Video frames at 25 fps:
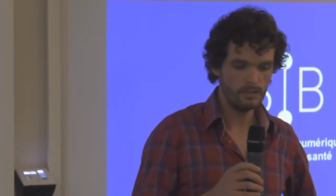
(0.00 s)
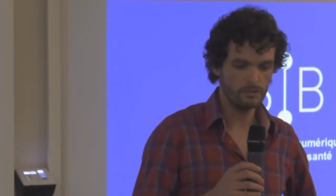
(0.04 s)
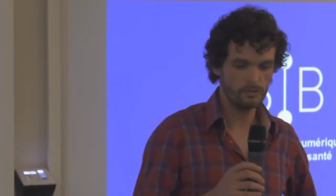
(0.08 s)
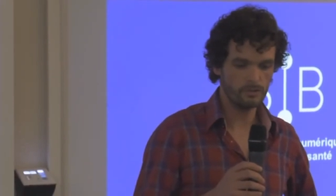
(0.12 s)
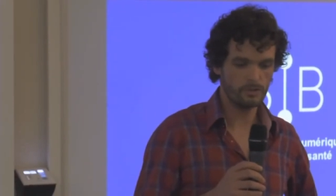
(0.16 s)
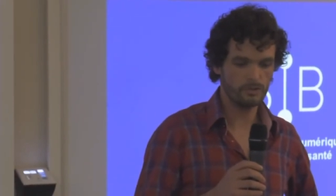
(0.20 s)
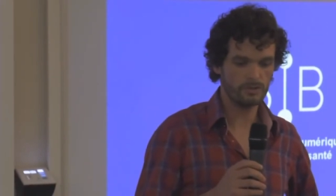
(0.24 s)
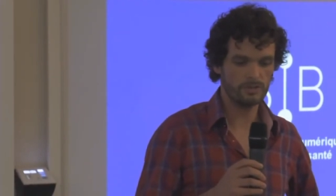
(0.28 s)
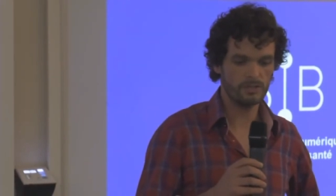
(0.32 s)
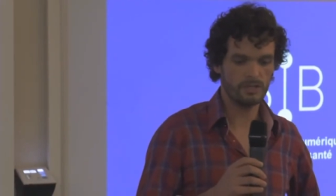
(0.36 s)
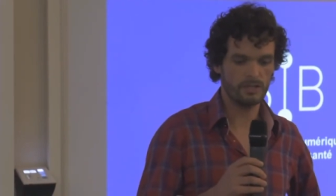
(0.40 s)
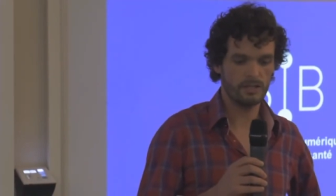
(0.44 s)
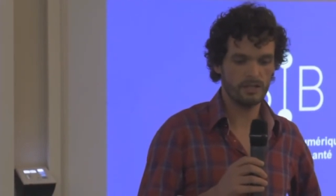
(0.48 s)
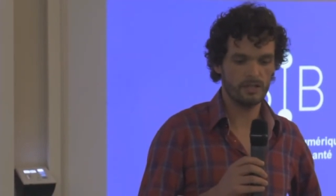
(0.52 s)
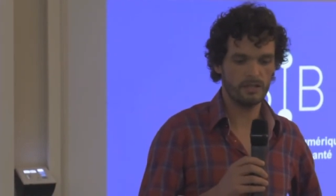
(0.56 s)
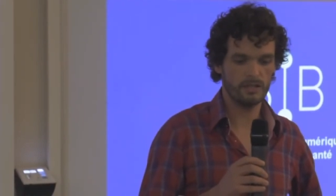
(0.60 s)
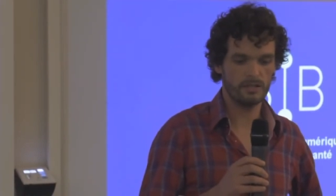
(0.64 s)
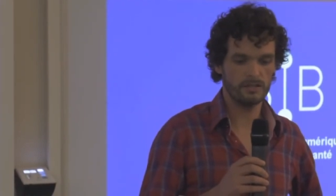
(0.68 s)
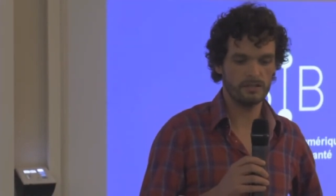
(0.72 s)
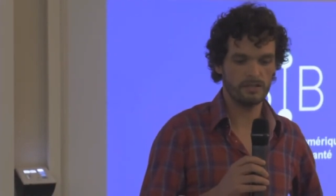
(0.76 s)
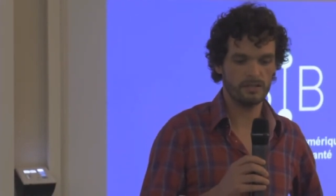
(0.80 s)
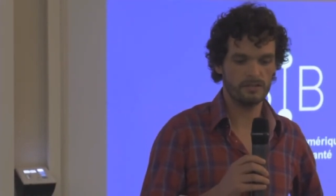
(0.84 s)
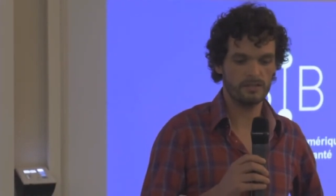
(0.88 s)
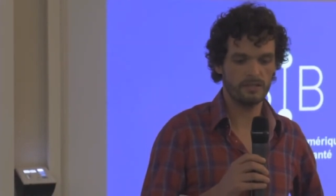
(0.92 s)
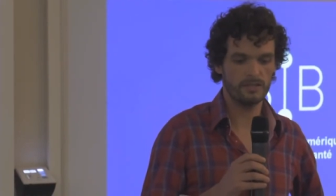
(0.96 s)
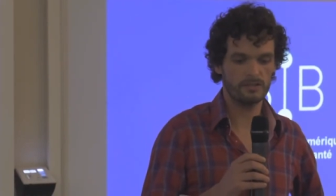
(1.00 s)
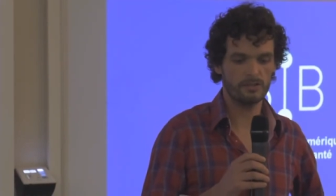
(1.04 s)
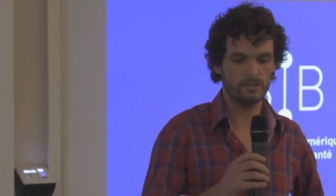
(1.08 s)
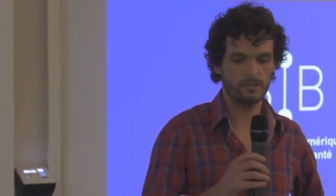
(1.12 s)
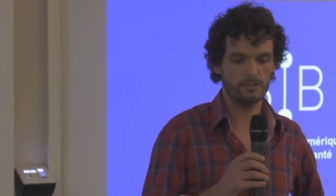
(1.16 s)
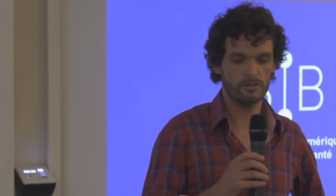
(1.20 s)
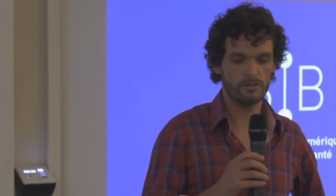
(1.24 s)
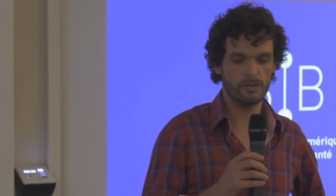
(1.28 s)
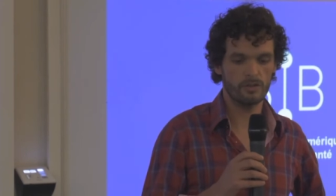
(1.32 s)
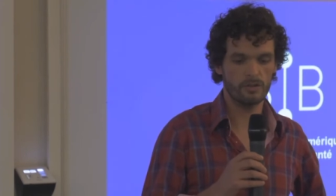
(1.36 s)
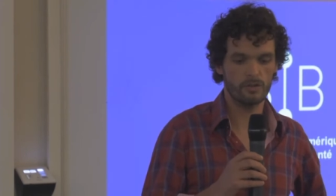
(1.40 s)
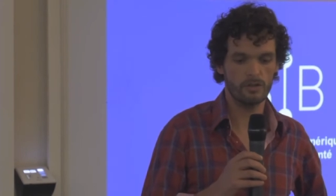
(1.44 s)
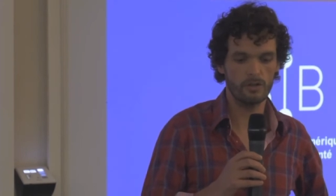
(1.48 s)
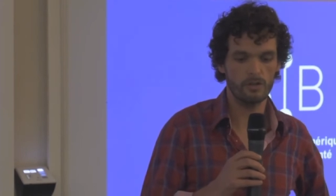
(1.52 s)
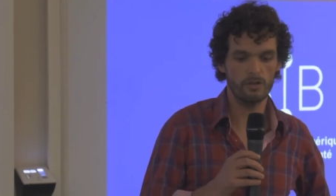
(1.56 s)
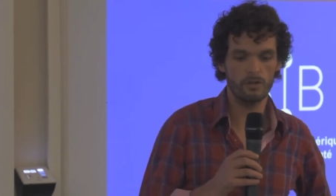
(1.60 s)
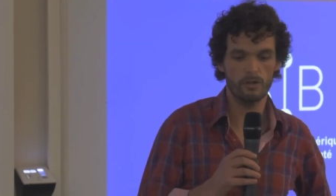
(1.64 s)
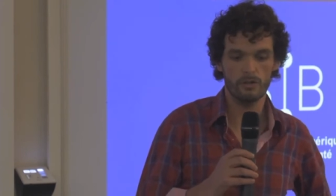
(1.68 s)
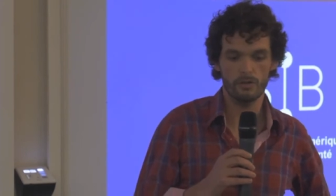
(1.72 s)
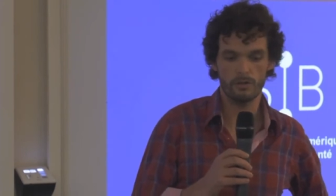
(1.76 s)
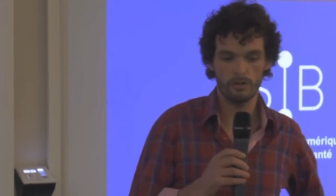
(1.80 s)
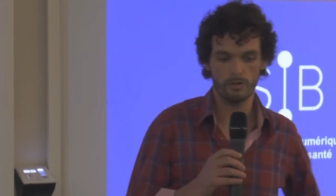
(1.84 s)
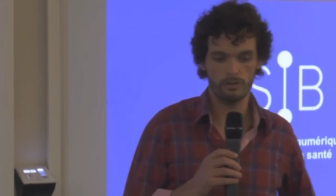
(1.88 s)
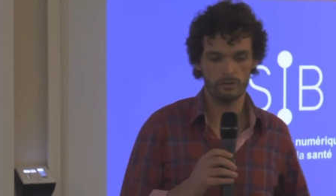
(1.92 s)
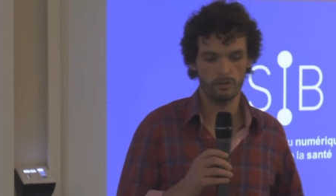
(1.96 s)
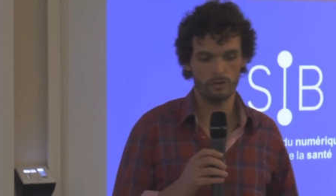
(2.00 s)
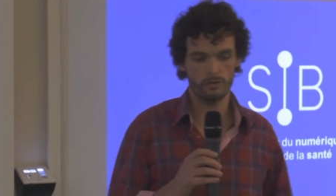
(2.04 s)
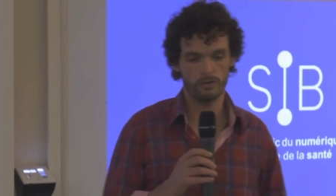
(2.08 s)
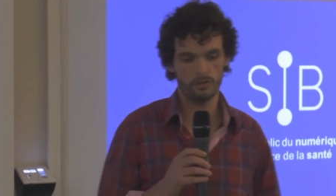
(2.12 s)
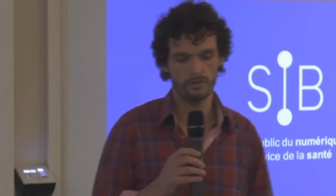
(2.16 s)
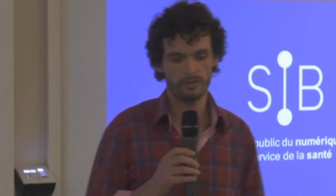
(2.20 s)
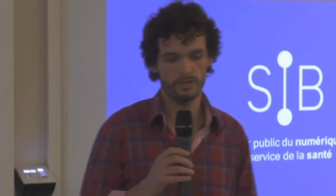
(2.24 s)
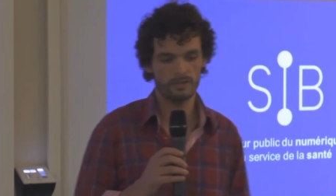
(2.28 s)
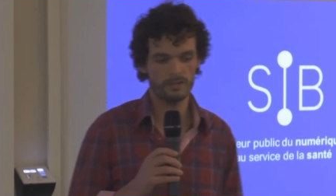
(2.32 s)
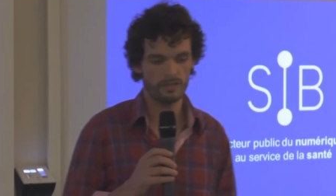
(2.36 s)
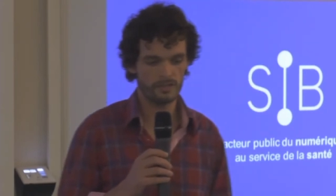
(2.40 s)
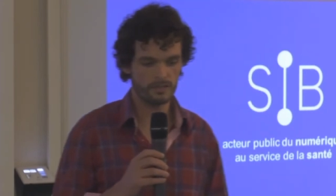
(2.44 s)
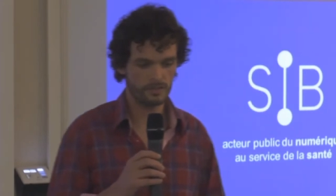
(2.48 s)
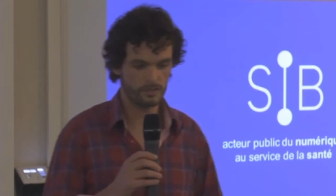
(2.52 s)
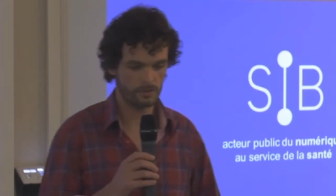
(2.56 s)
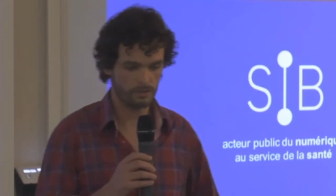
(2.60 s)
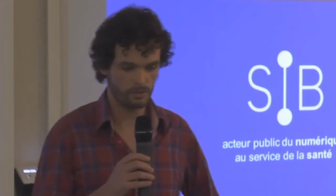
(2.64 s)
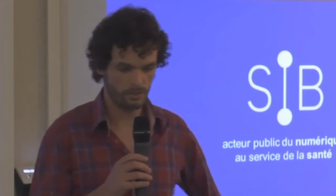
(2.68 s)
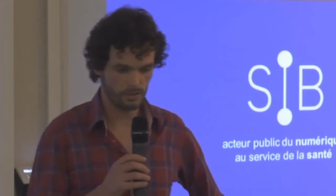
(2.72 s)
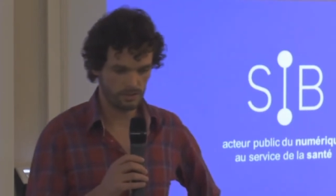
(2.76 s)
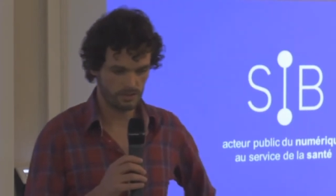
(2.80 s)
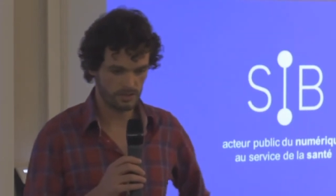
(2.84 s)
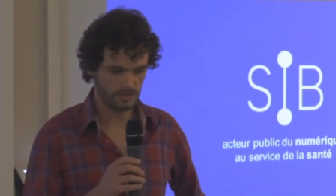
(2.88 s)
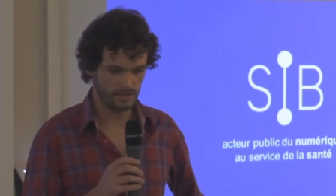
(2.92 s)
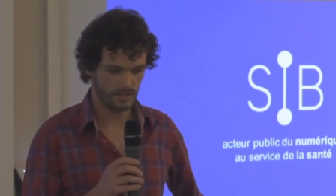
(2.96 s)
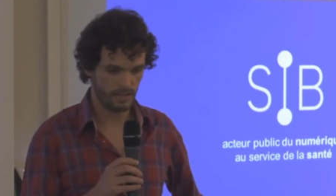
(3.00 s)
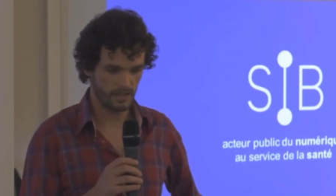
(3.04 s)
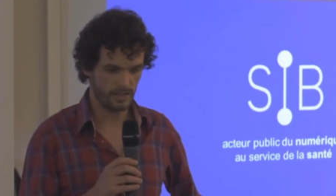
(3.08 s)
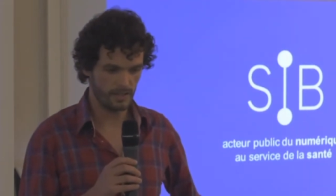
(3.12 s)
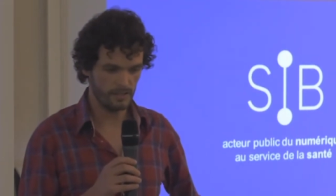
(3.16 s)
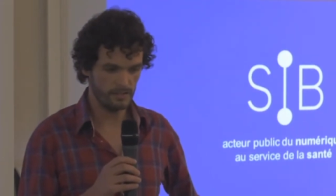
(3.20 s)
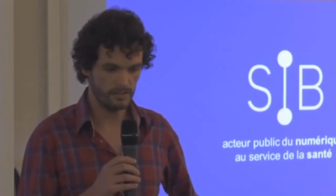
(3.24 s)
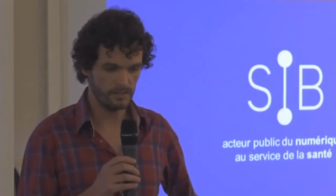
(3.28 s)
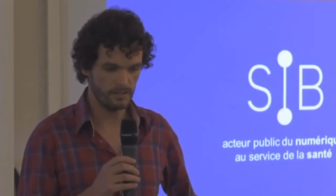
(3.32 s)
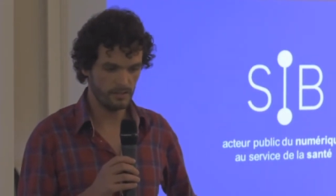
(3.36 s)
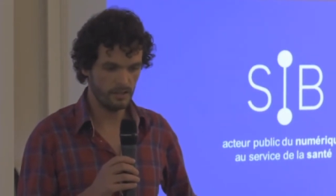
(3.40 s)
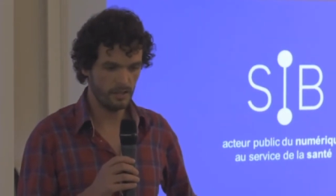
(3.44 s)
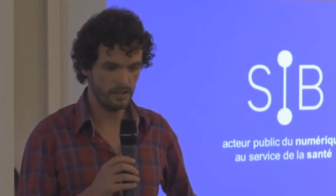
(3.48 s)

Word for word: dans un data center, dans notre data center qui est à Rennes